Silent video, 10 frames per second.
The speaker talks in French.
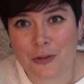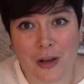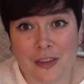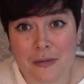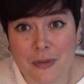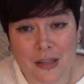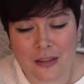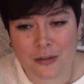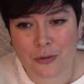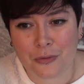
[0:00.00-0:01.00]
Dans
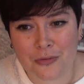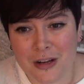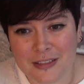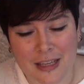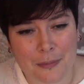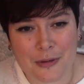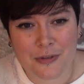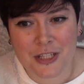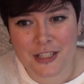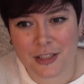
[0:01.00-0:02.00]
l'animé, on voit, c'est un
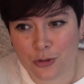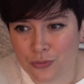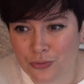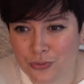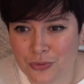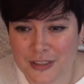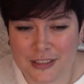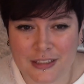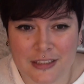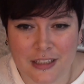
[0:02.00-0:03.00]
personnage qui est doux,
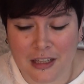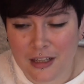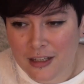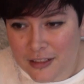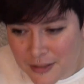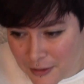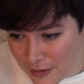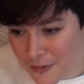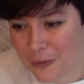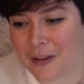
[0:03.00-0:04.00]
qui,
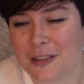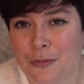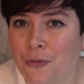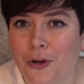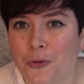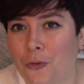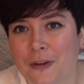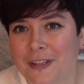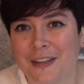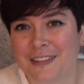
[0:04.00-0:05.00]
qui, flotte, en fait.